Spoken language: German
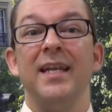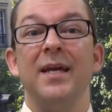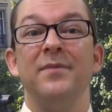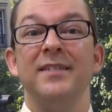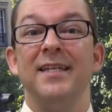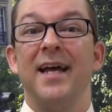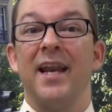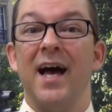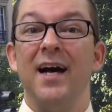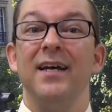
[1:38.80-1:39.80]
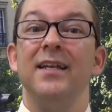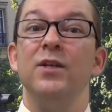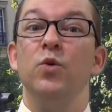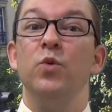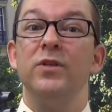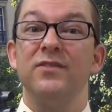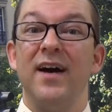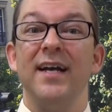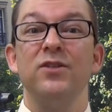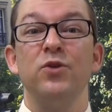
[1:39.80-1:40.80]
Nehmen Sie danach die
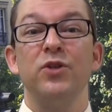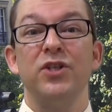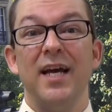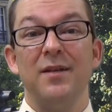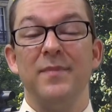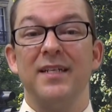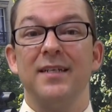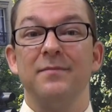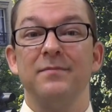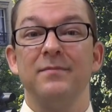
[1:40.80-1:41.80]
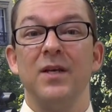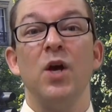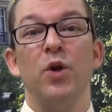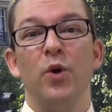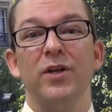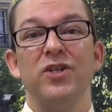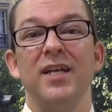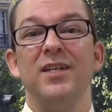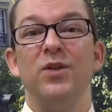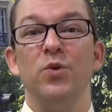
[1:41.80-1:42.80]
U2 zur Stadtmitte. Dort
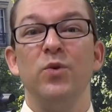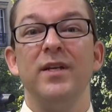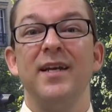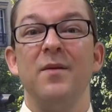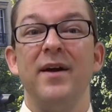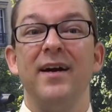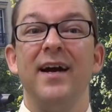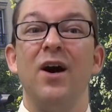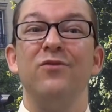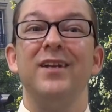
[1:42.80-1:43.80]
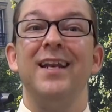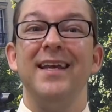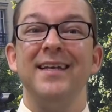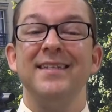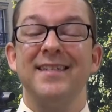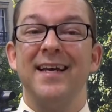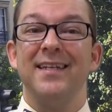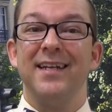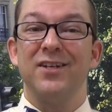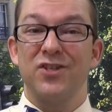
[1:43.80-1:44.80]
steht die Jugendherberge auf der linken
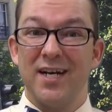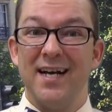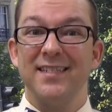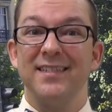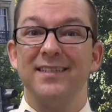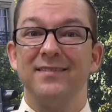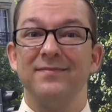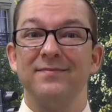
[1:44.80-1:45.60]
Seite der Straße.